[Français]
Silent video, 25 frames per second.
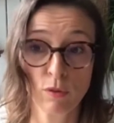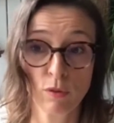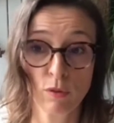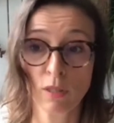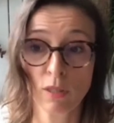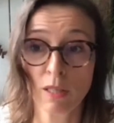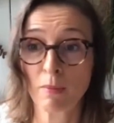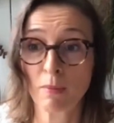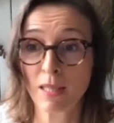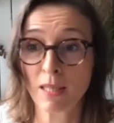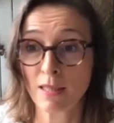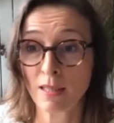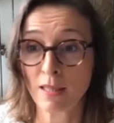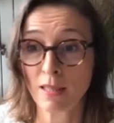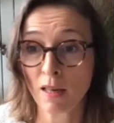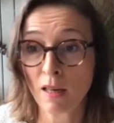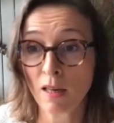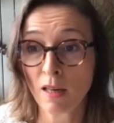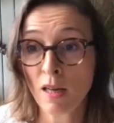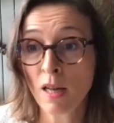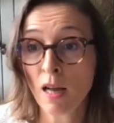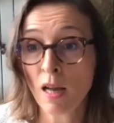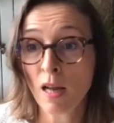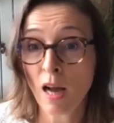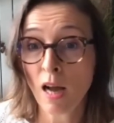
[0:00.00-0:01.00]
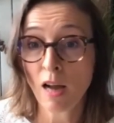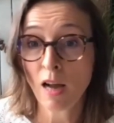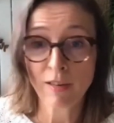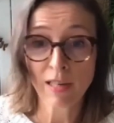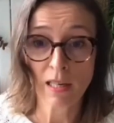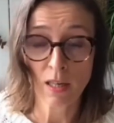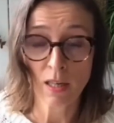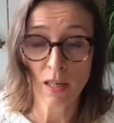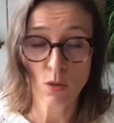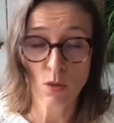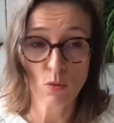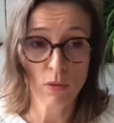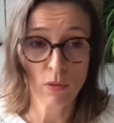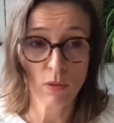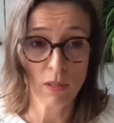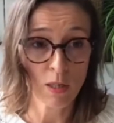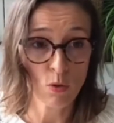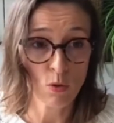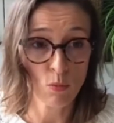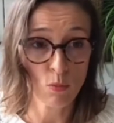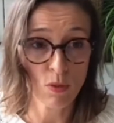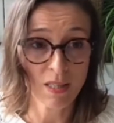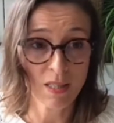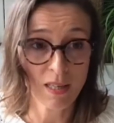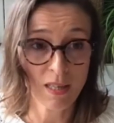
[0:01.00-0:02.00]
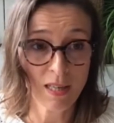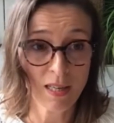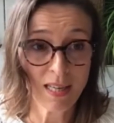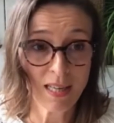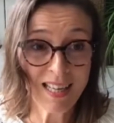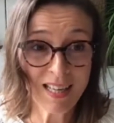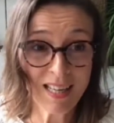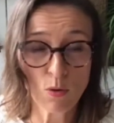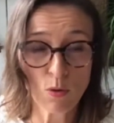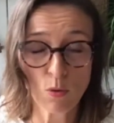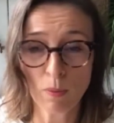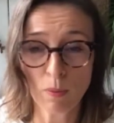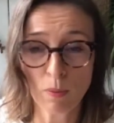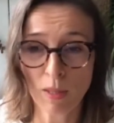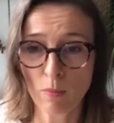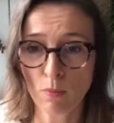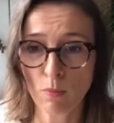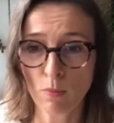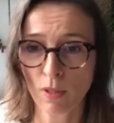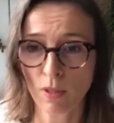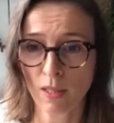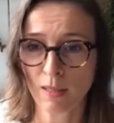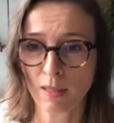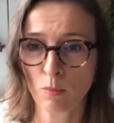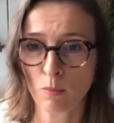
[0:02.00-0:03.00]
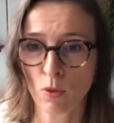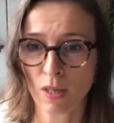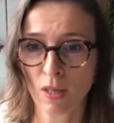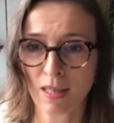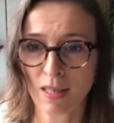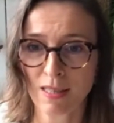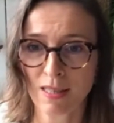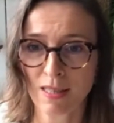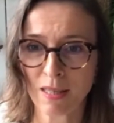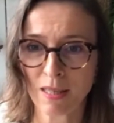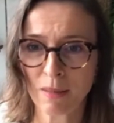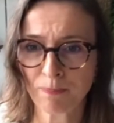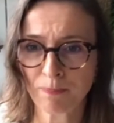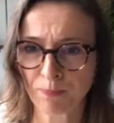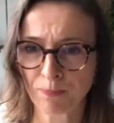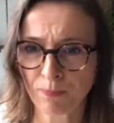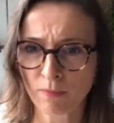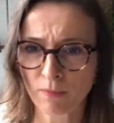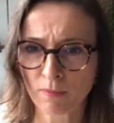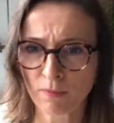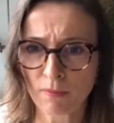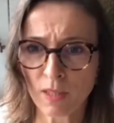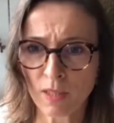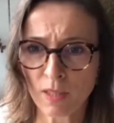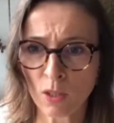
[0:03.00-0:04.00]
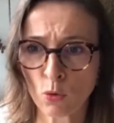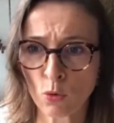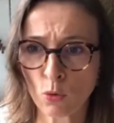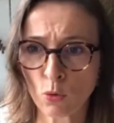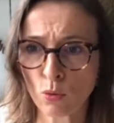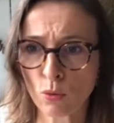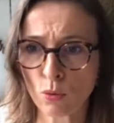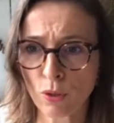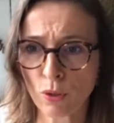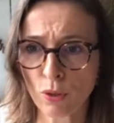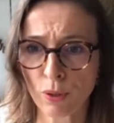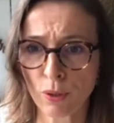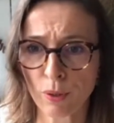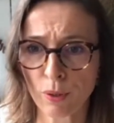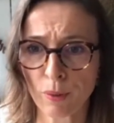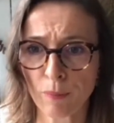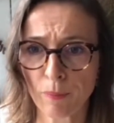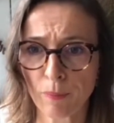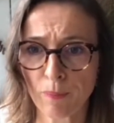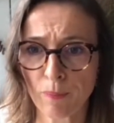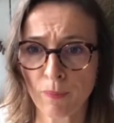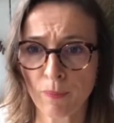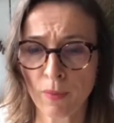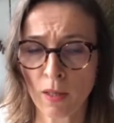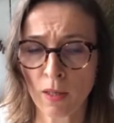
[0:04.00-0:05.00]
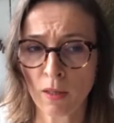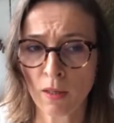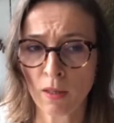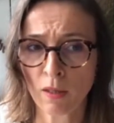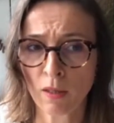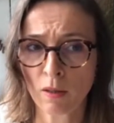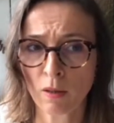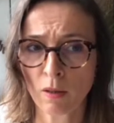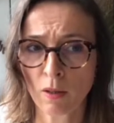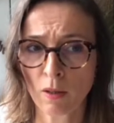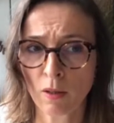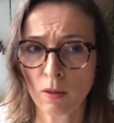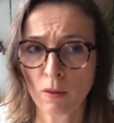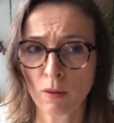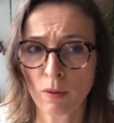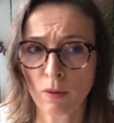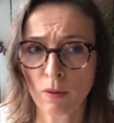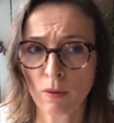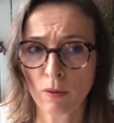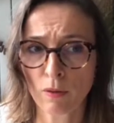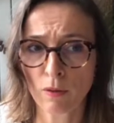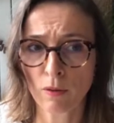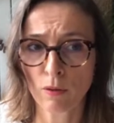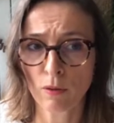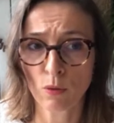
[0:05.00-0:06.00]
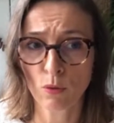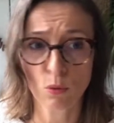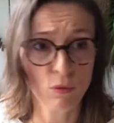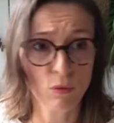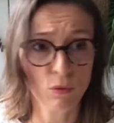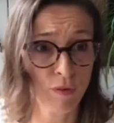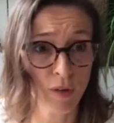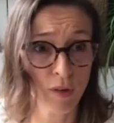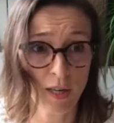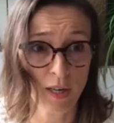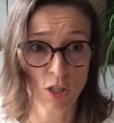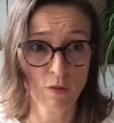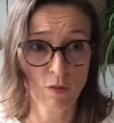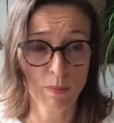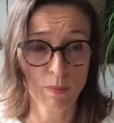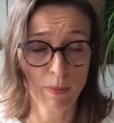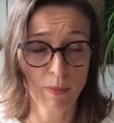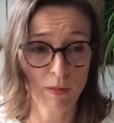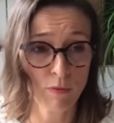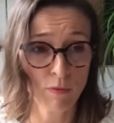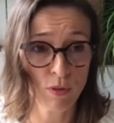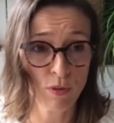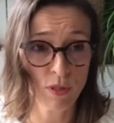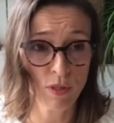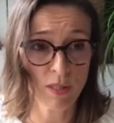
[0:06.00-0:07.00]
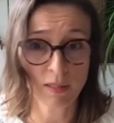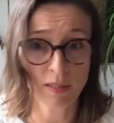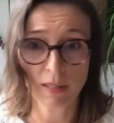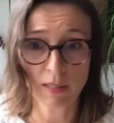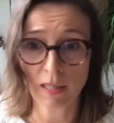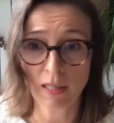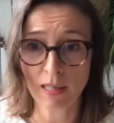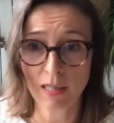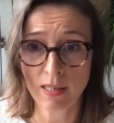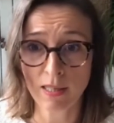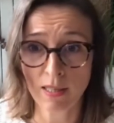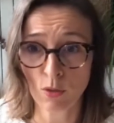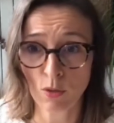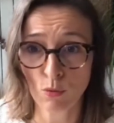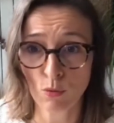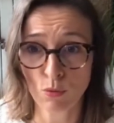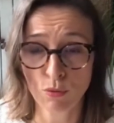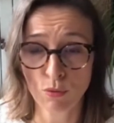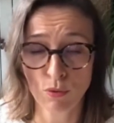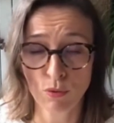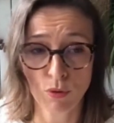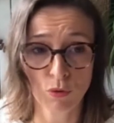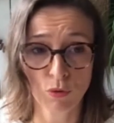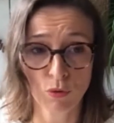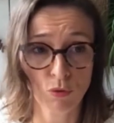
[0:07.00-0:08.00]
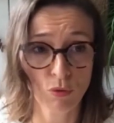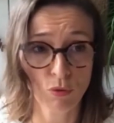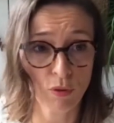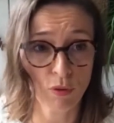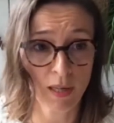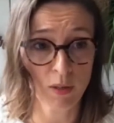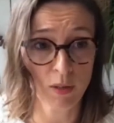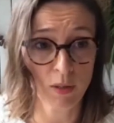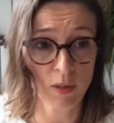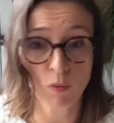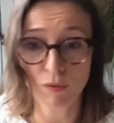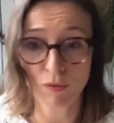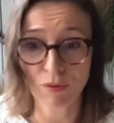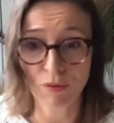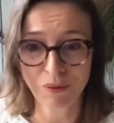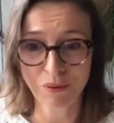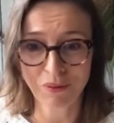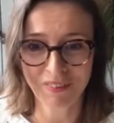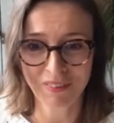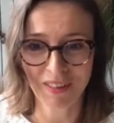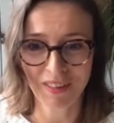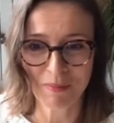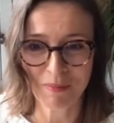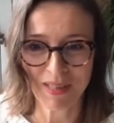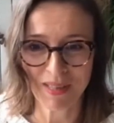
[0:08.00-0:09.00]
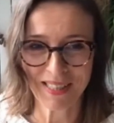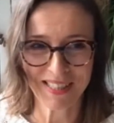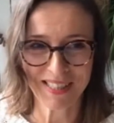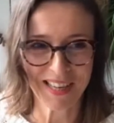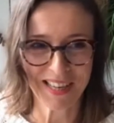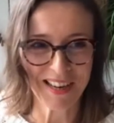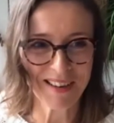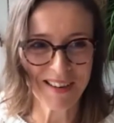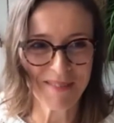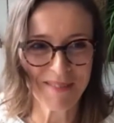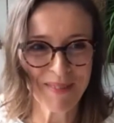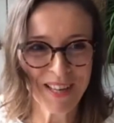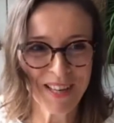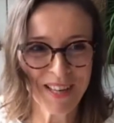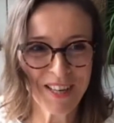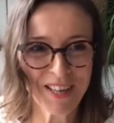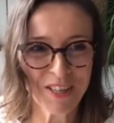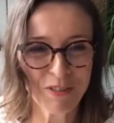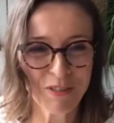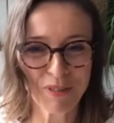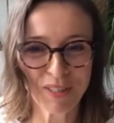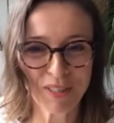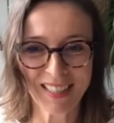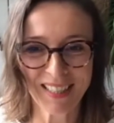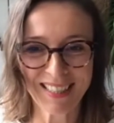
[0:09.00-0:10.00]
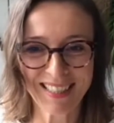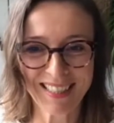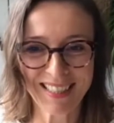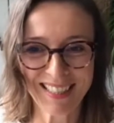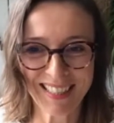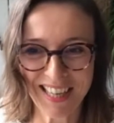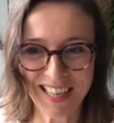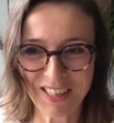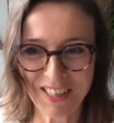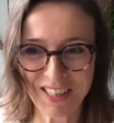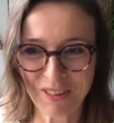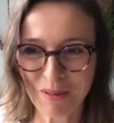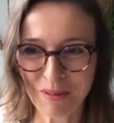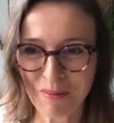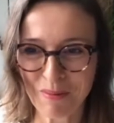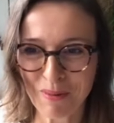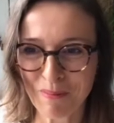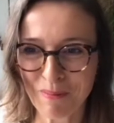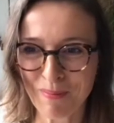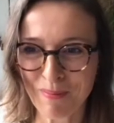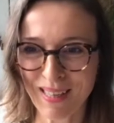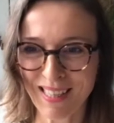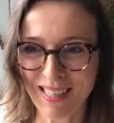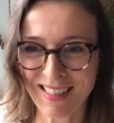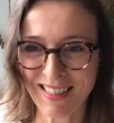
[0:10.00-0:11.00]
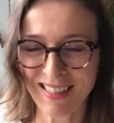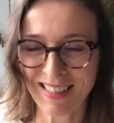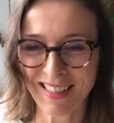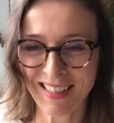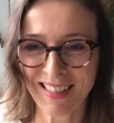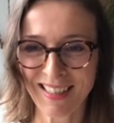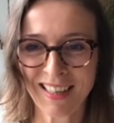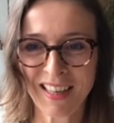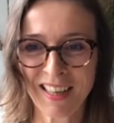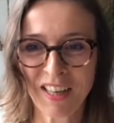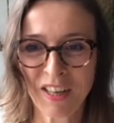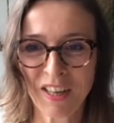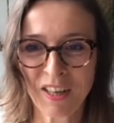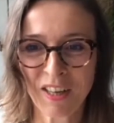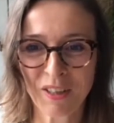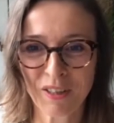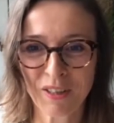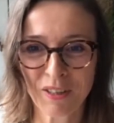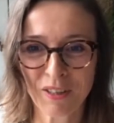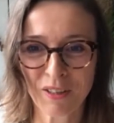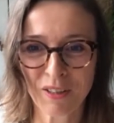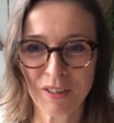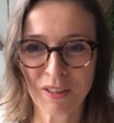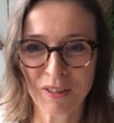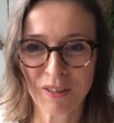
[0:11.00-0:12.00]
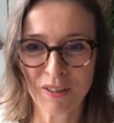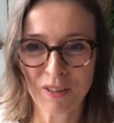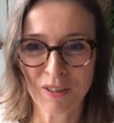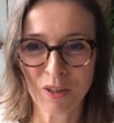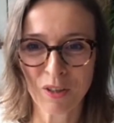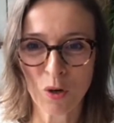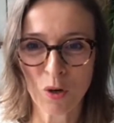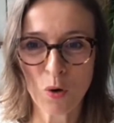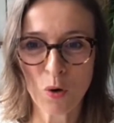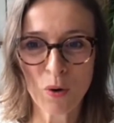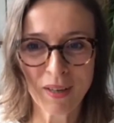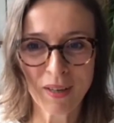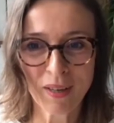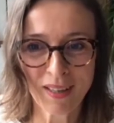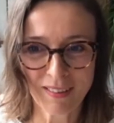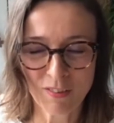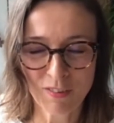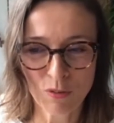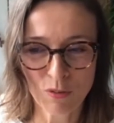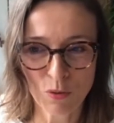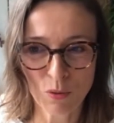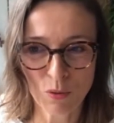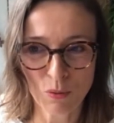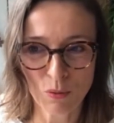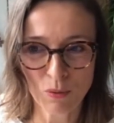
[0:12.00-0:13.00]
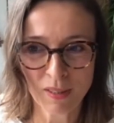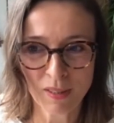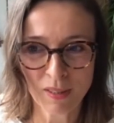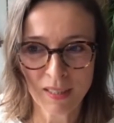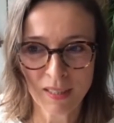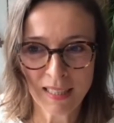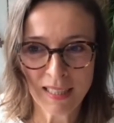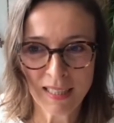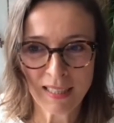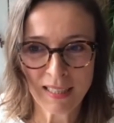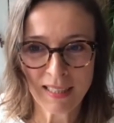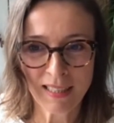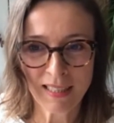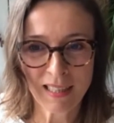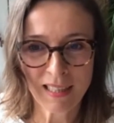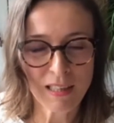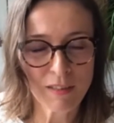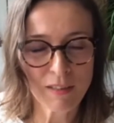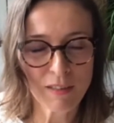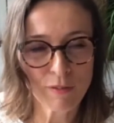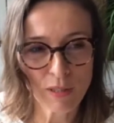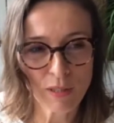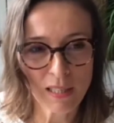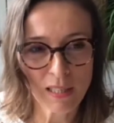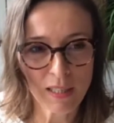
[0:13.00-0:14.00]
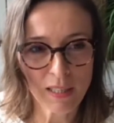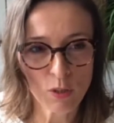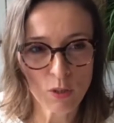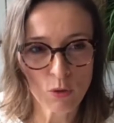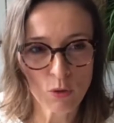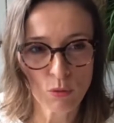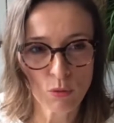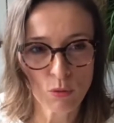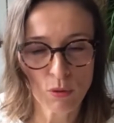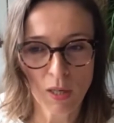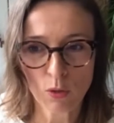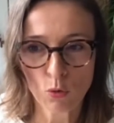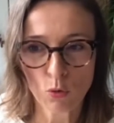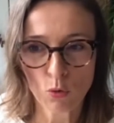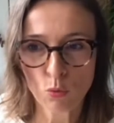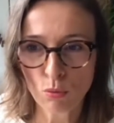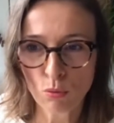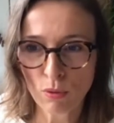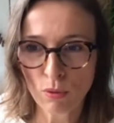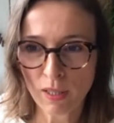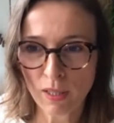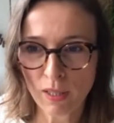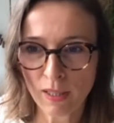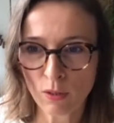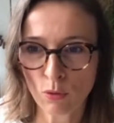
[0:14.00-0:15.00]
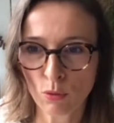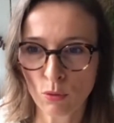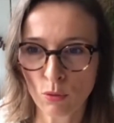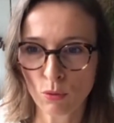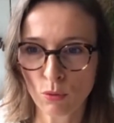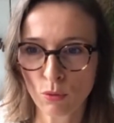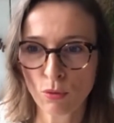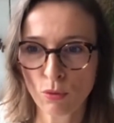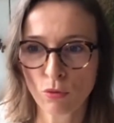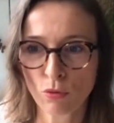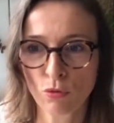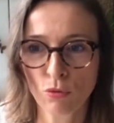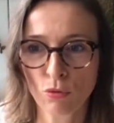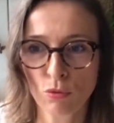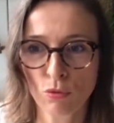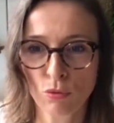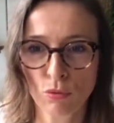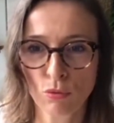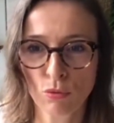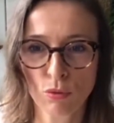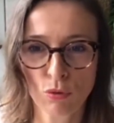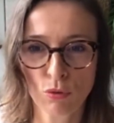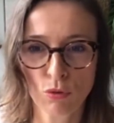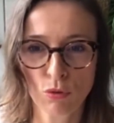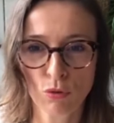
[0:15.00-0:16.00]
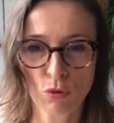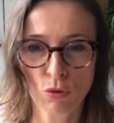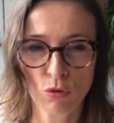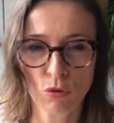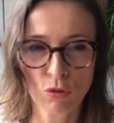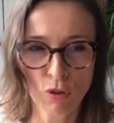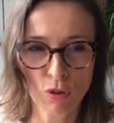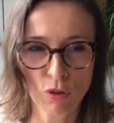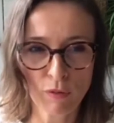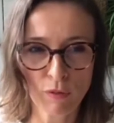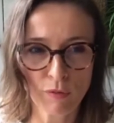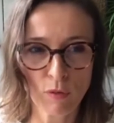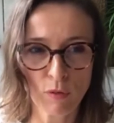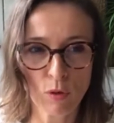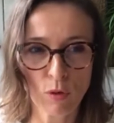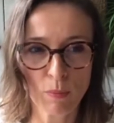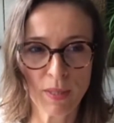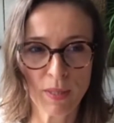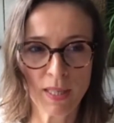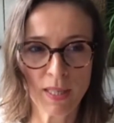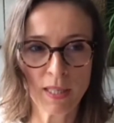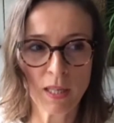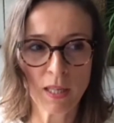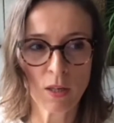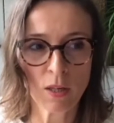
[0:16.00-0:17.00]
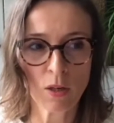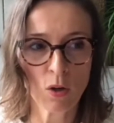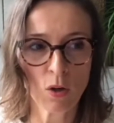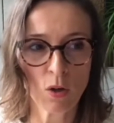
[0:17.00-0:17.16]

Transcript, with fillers: dans les médias avec les résultats qu'on sait, y compris pour la démocratie. Donc, euh, euh, donc voilà, je ne vais pas vous citer les études sur la confiance des médias. Je voudrais directement passer euh, aux questions. Quelle est votre lecture à tous les deux sur ce soft lobbying